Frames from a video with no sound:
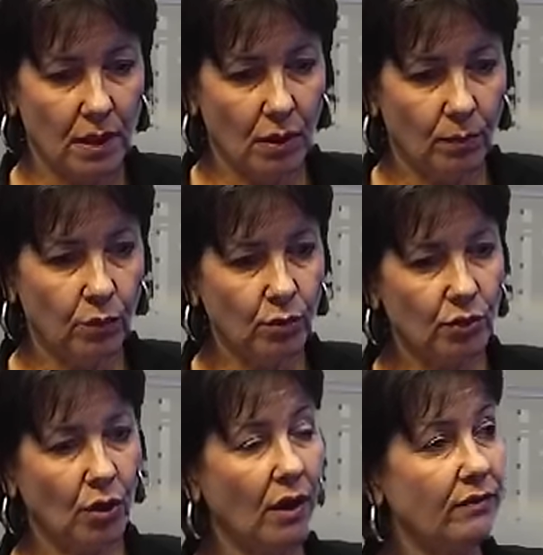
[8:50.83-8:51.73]
por
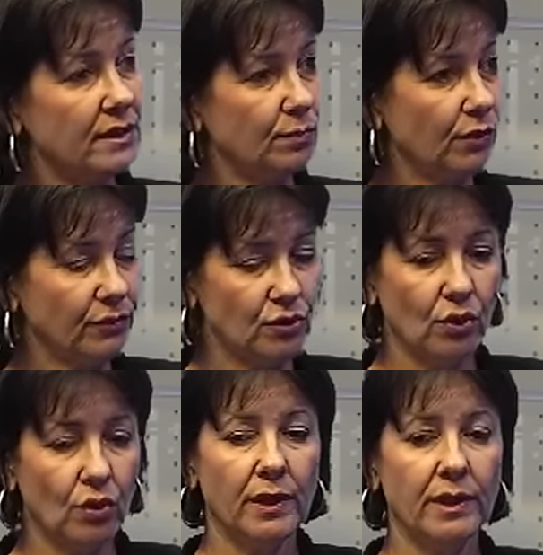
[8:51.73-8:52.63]
novas
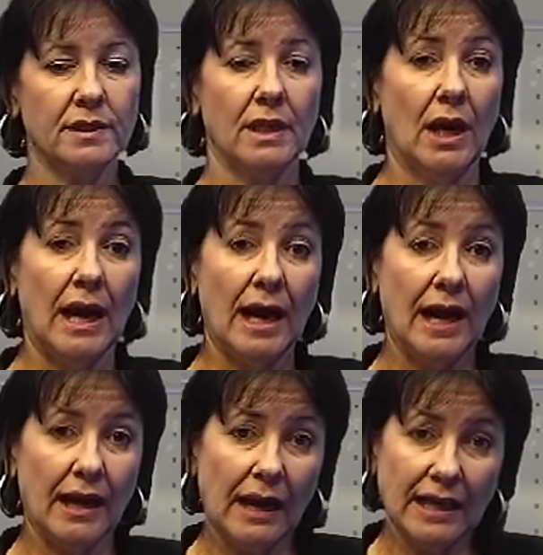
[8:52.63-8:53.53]
profissões,
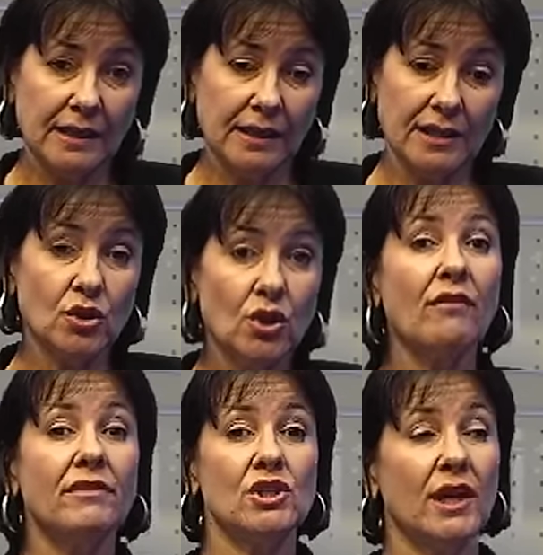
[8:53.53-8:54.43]
a, a, as
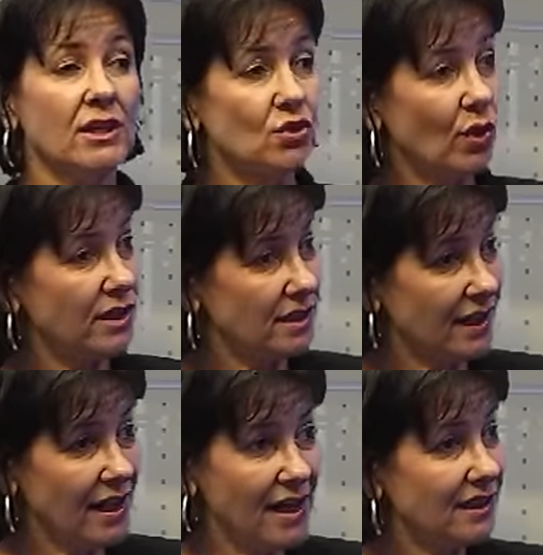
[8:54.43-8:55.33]
novas gerações
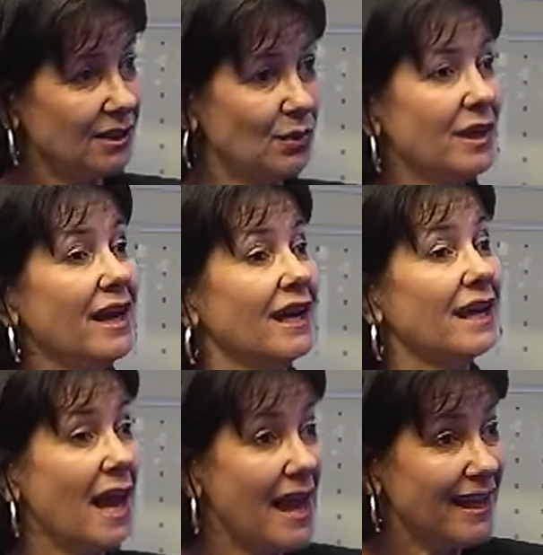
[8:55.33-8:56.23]
que entram
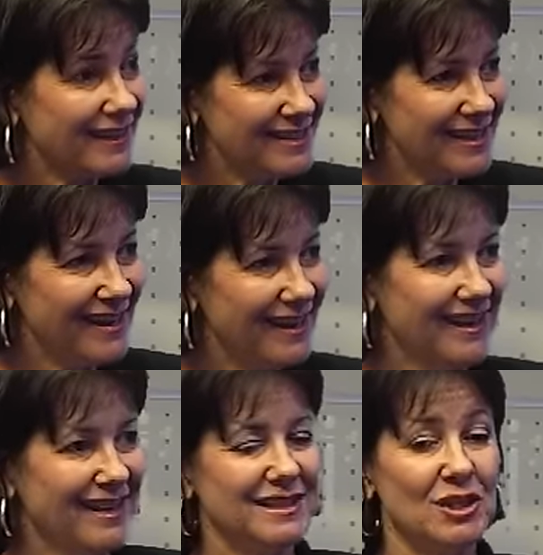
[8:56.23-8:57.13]
irrequietas, né?
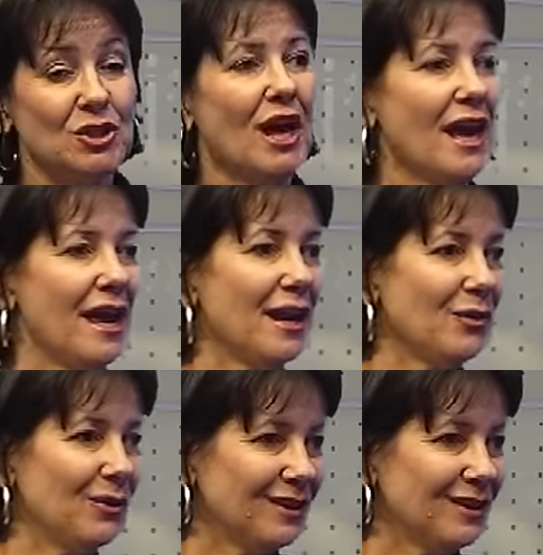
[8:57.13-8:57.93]
Se já eram... Um perfil